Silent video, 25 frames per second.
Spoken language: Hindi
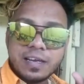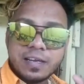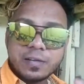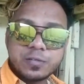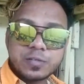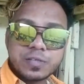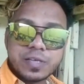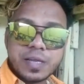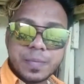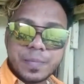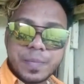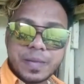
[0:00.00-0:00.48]

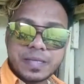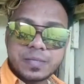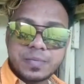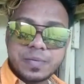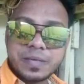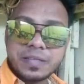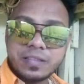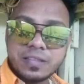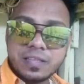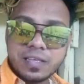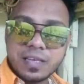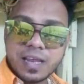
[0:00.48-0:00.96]
उसके
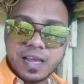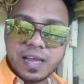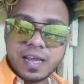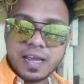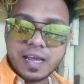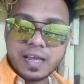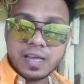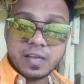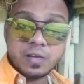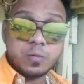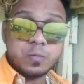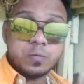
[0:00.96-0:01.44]
पास भी दिल
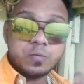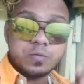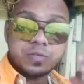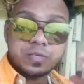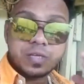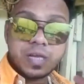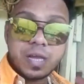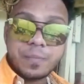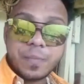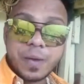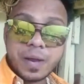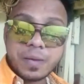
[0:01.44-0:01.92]
है
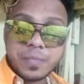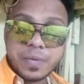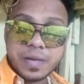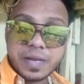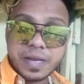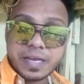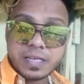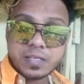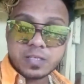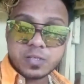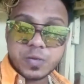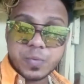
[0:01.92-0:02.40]
उसके पास
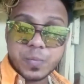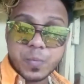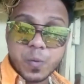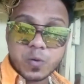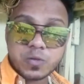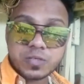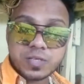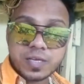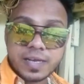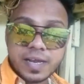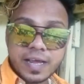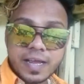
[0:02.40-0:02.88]
भी
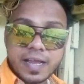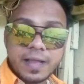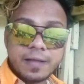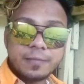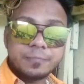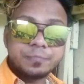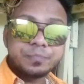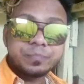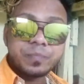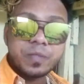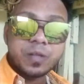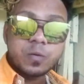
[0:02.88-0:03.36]
इमोशन है
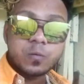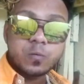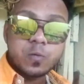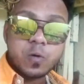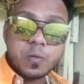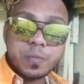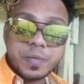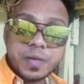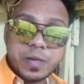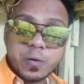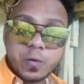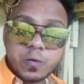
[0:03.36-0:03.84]

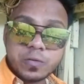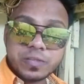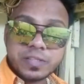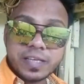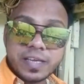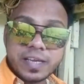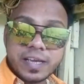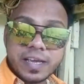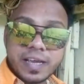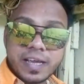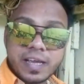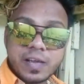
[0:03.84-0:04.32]
वो भी
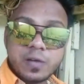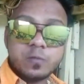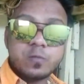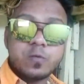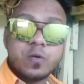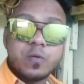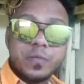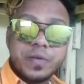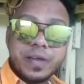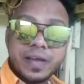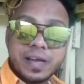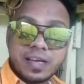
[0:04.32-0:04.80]
रोते हैं
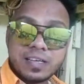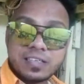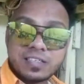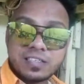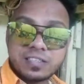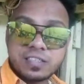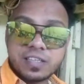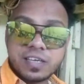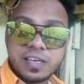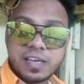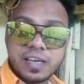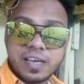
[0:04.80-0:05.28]
वो भी
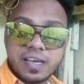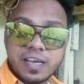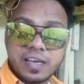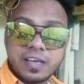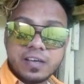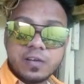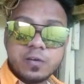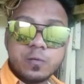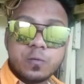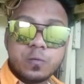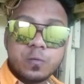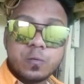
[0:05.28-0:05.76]
हंसते
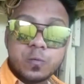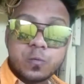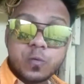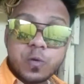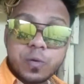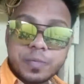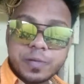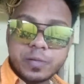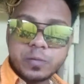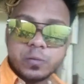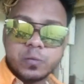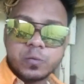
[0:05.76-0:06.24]
हैं
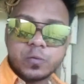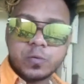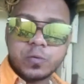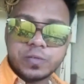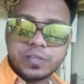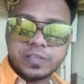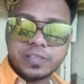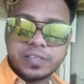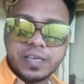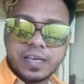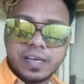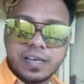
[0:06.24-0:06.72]
उनको भी दुख
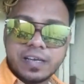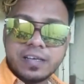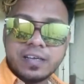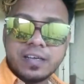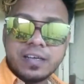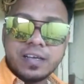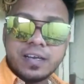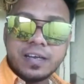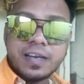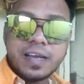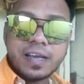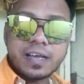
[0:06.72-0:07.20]
होती है
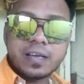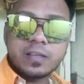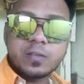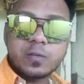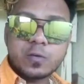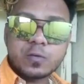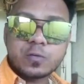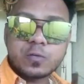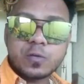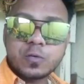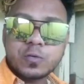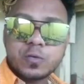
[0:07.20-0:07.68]

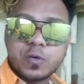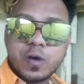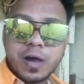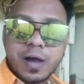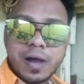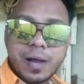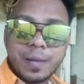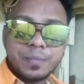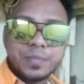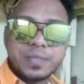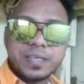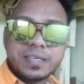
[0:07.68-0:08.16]
लेकिन दोस्तों जो
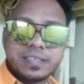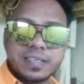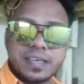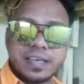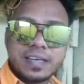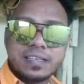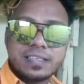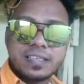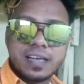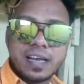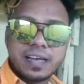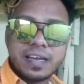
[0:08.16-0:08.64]
हम
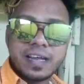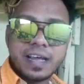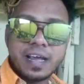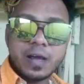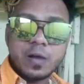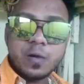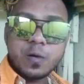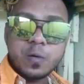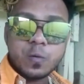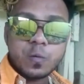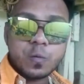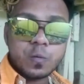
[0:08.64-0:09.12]
जैसे इंसान
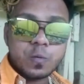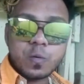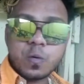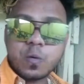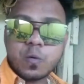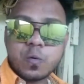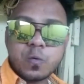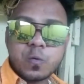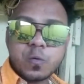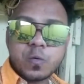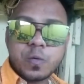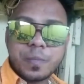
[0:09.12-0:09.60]
हैं उन
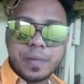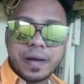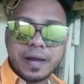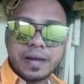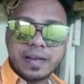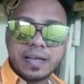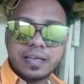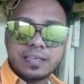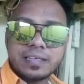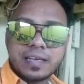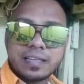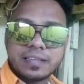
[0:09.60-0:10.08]
लोगों को
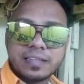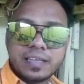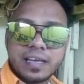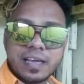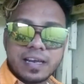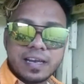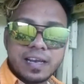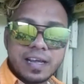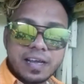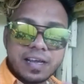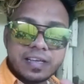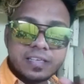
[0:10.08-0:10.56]
मानना चाहते
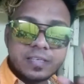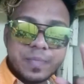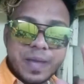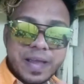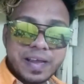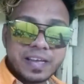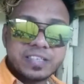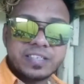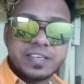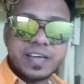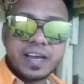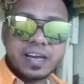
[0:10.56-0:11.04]
हैं लेकिन
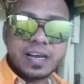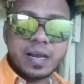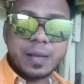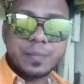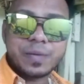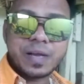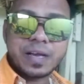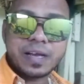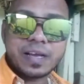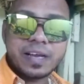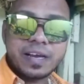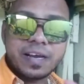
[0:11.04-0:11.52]
इसमें एक जैक
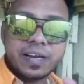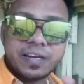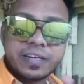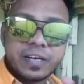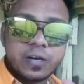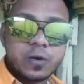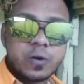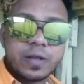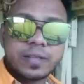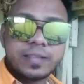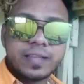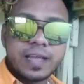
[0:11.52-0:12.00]
नाम का
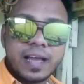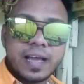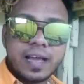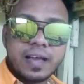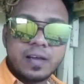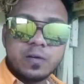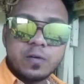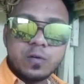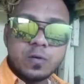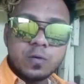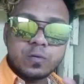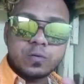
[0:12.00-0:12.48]
कैरेक्टर होता
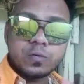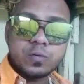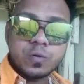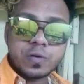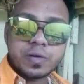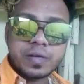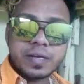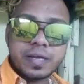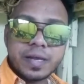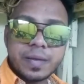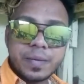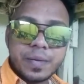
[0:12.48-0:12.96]
है
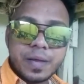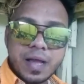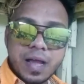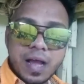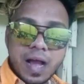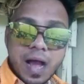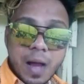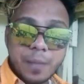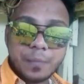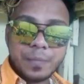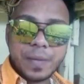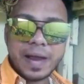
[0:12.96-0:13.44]
जो कि
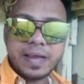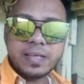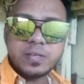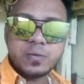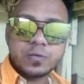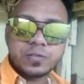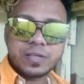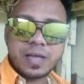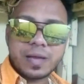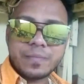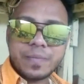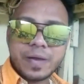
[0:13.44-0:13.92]

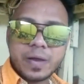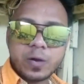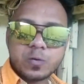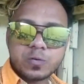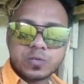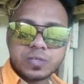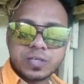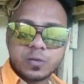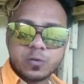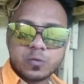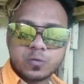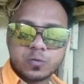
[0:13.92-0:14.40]
अपाइज होता है
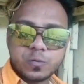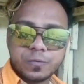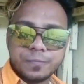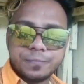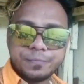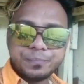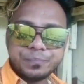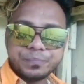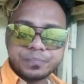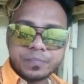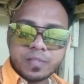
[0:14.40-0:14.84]
पैरों से दोस्तों